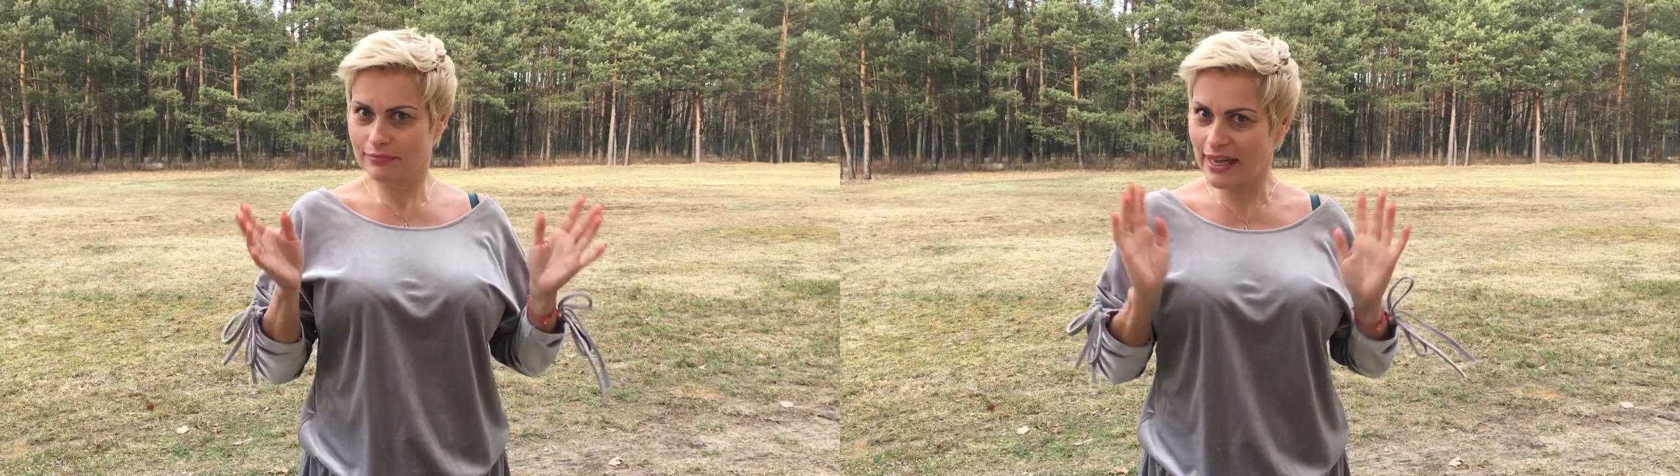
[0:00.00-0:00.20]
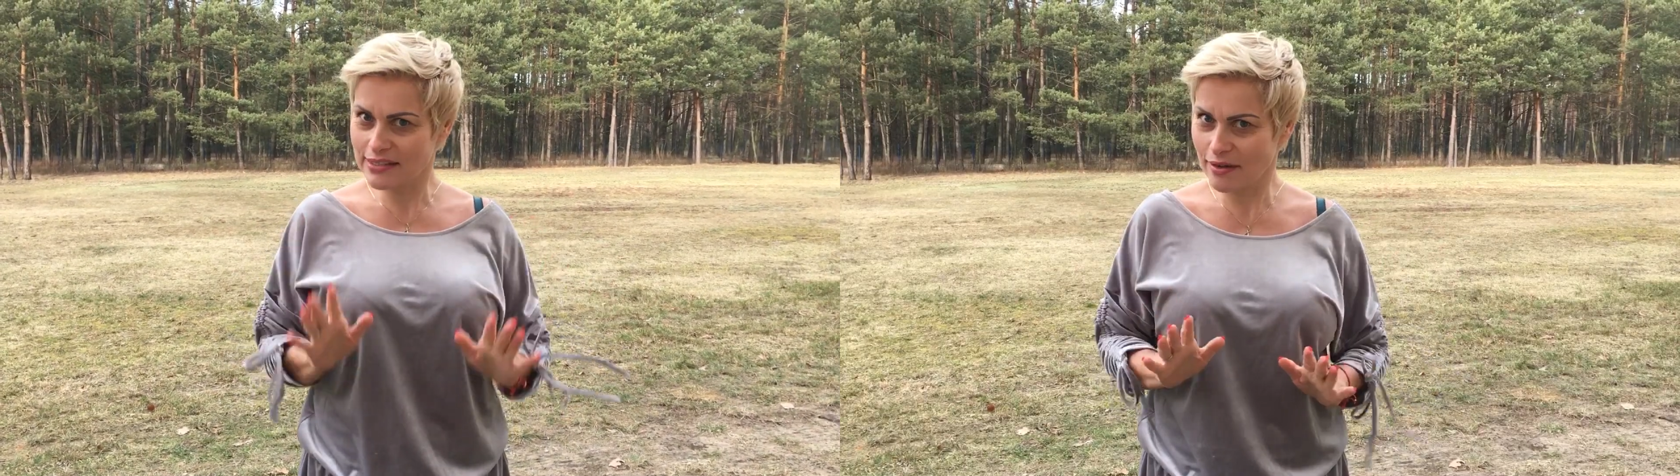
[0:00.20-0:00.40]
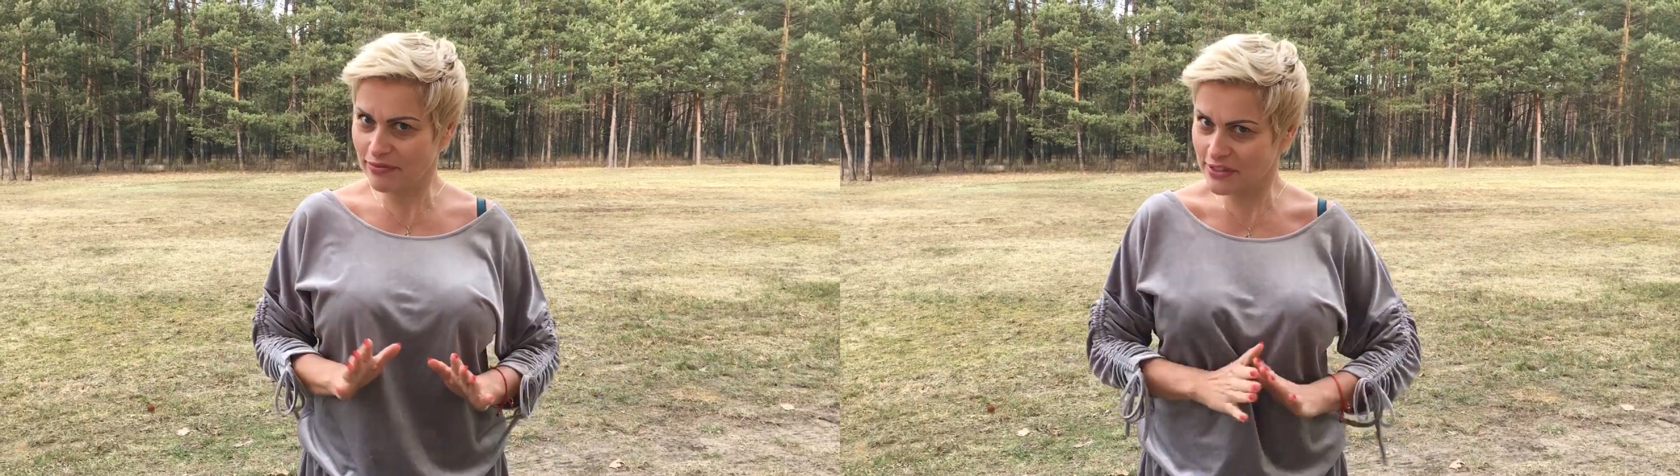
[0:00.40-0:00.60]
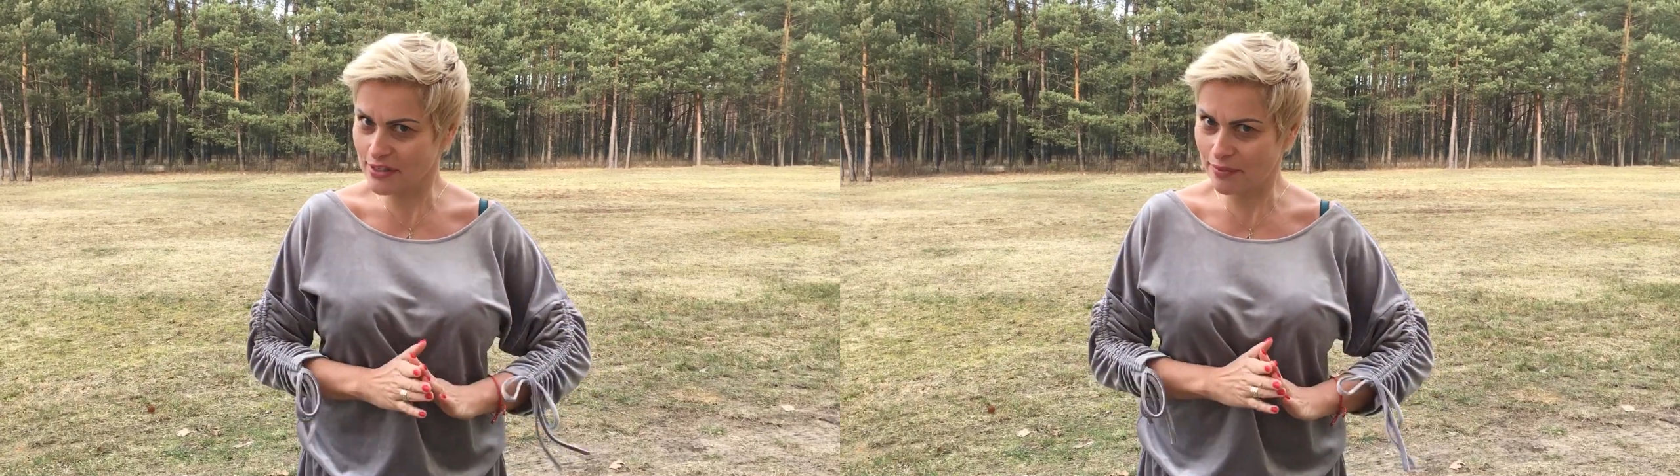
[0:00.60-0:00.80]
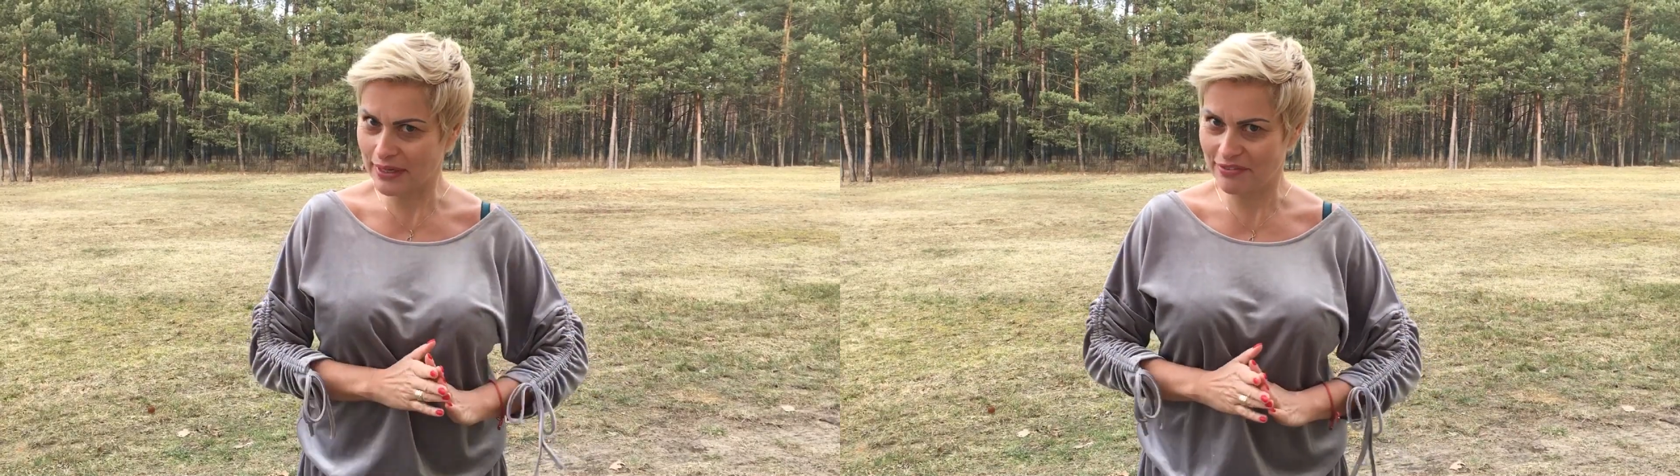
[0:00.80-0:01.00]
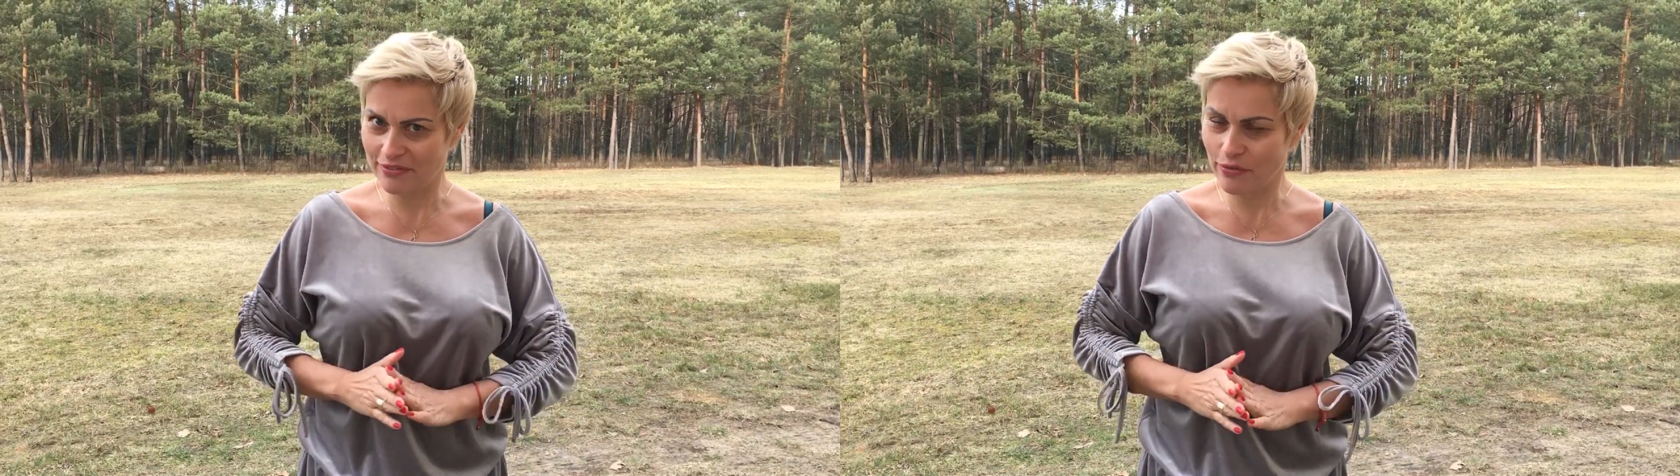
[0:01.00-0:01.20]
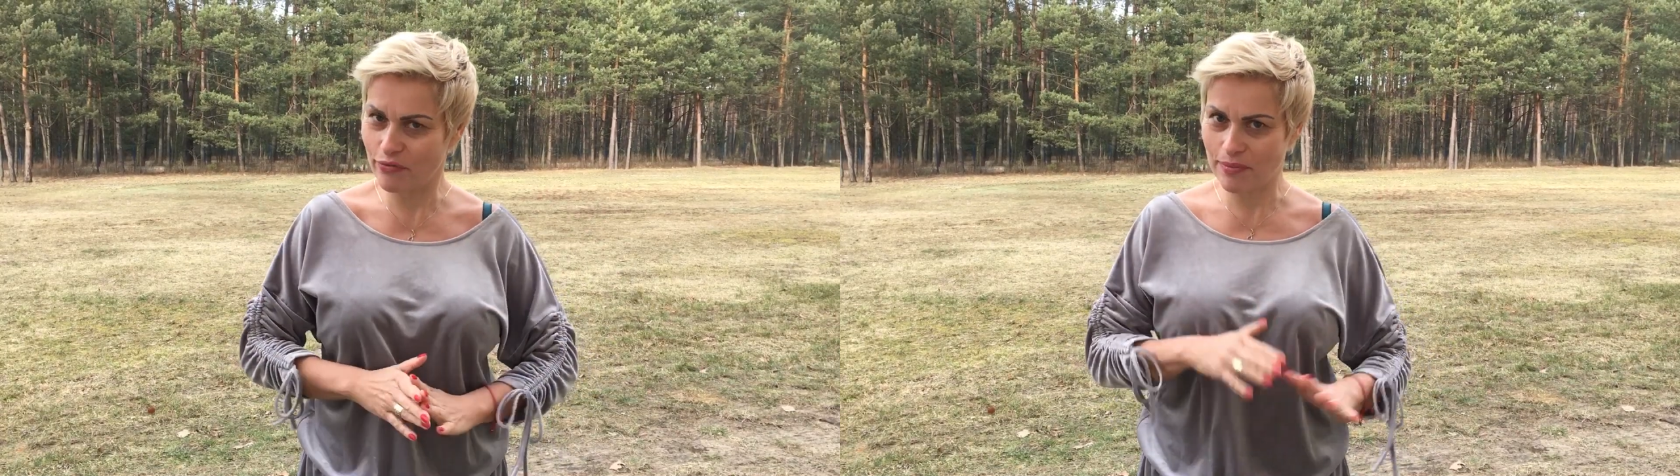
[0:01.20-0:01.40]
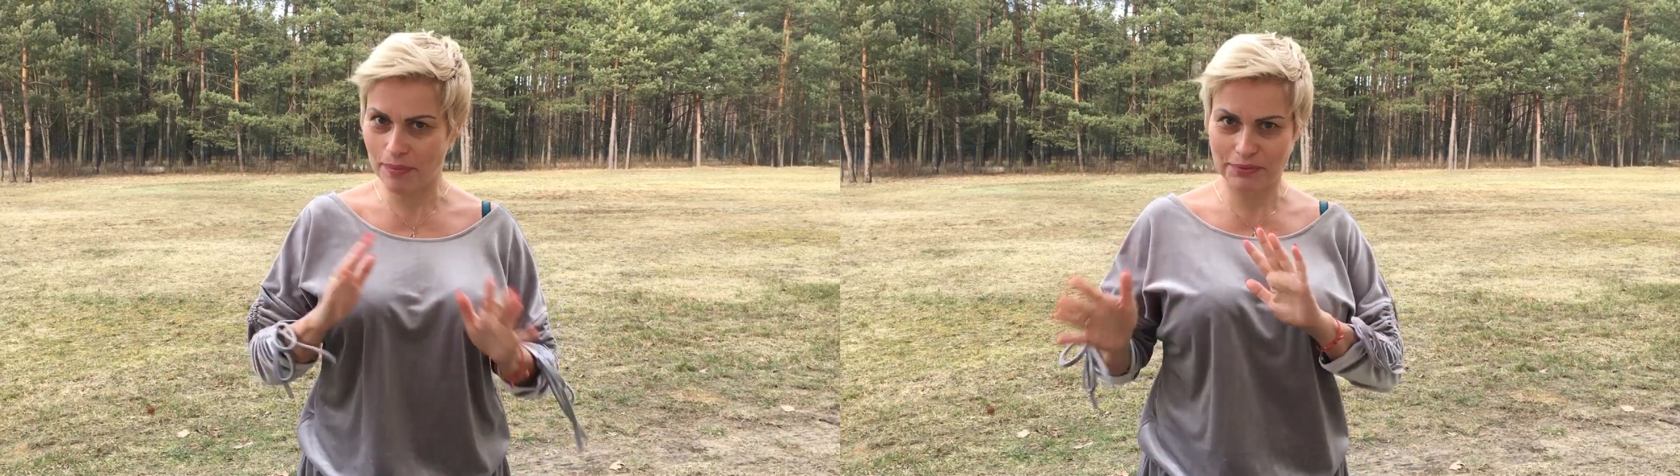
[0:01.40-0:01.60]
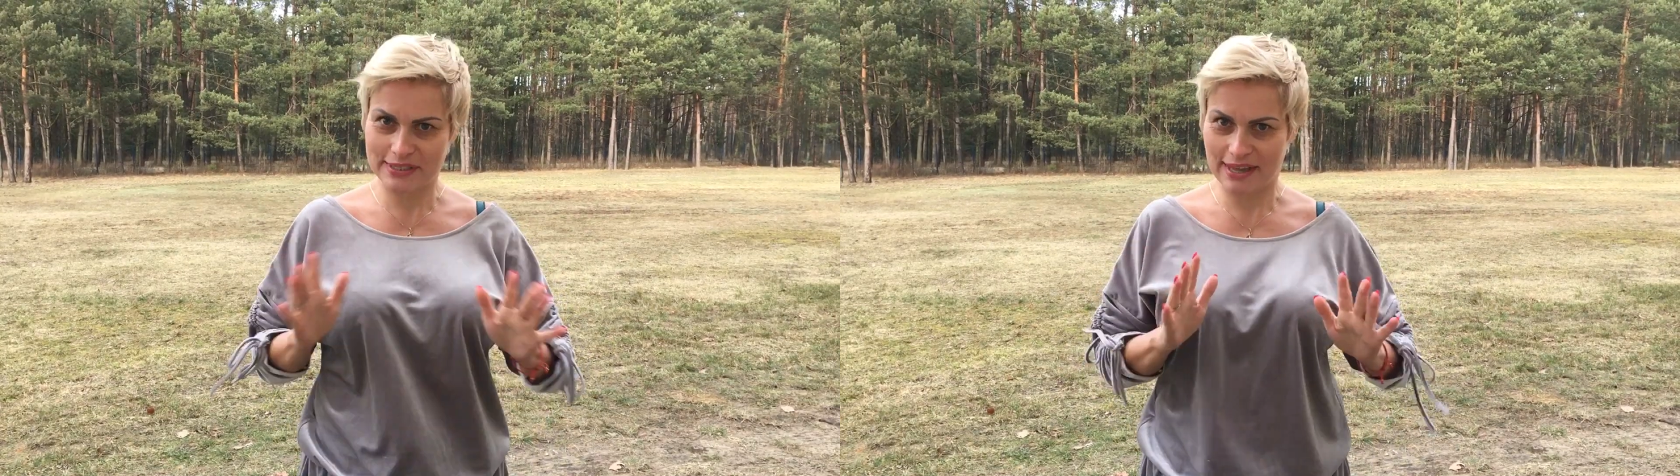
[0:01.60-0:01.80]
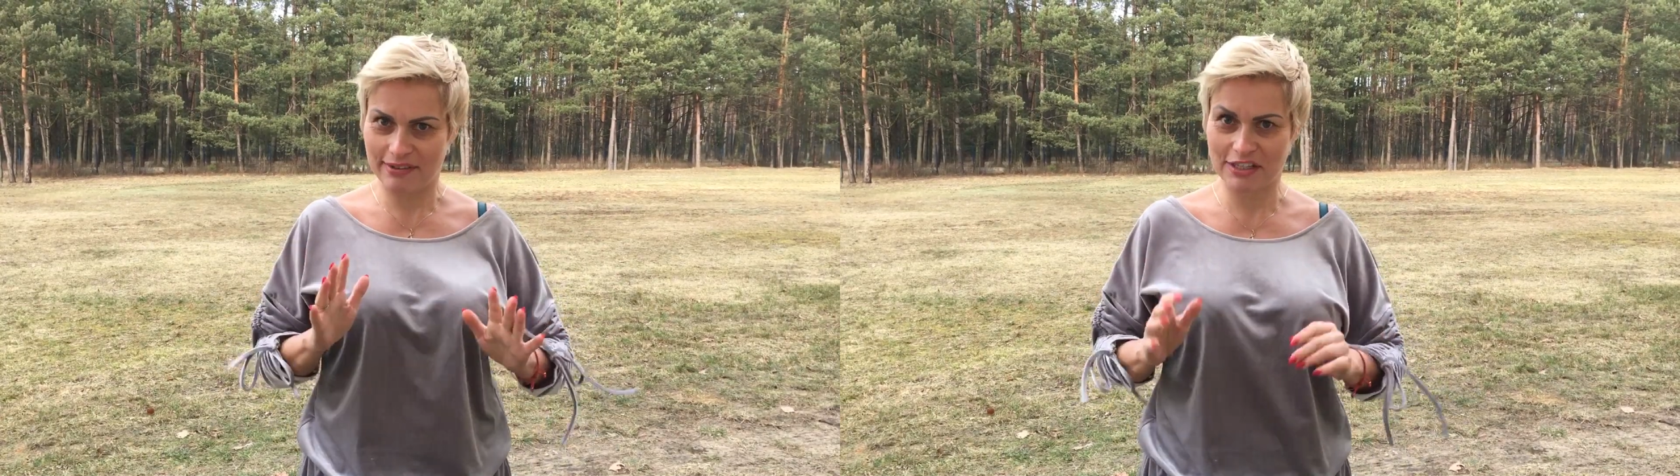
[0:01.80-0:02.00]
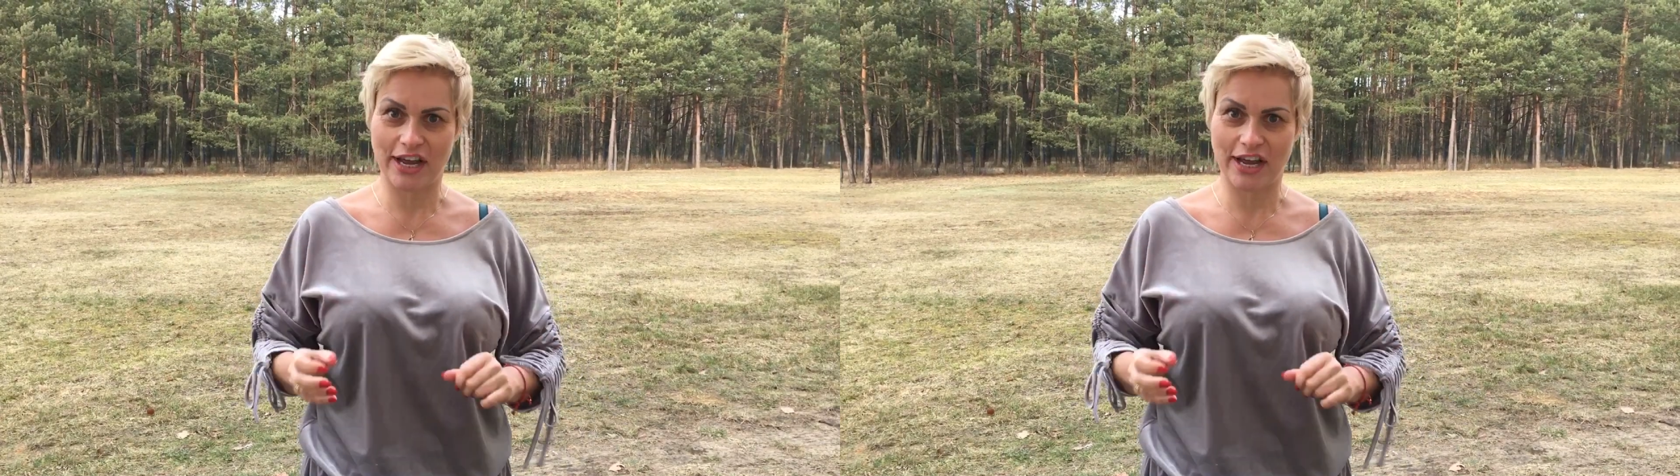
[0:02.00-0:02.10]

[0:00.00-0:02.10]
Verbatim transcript: tak sobie wszystko potrafię w głowie poprzestawiać,